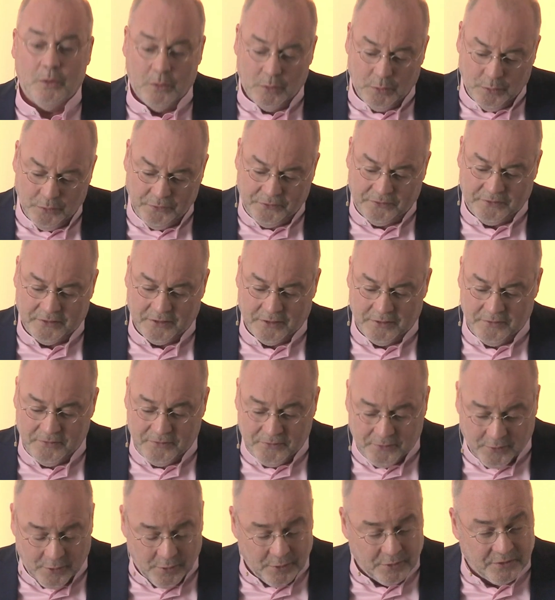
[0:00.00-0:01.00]
Ostern
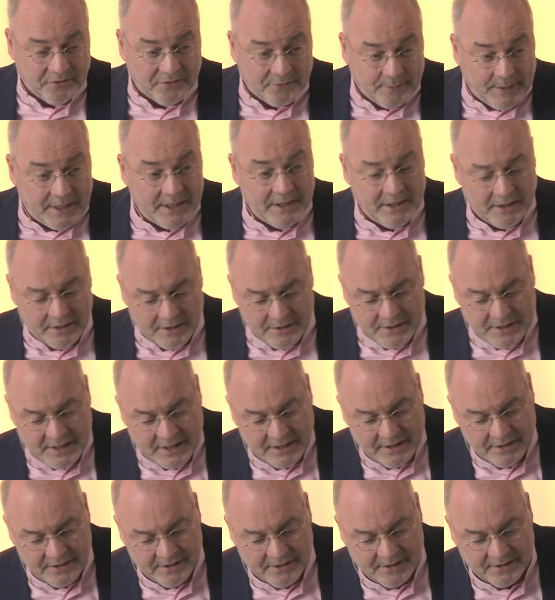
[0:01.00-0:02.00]
folgt. Zwei
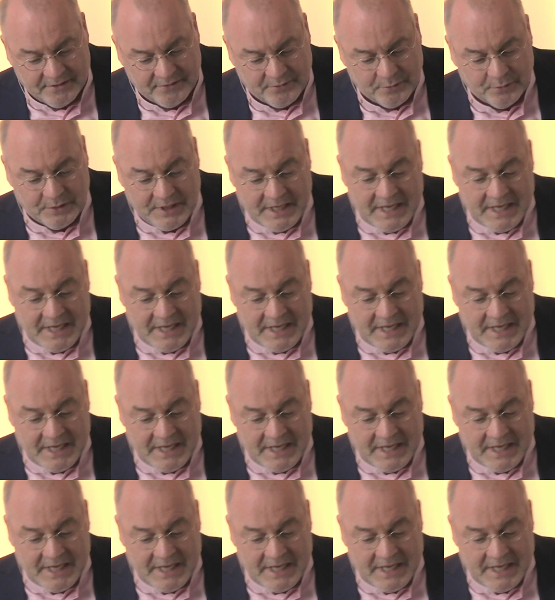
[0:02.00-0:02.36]
Gedanken dazu.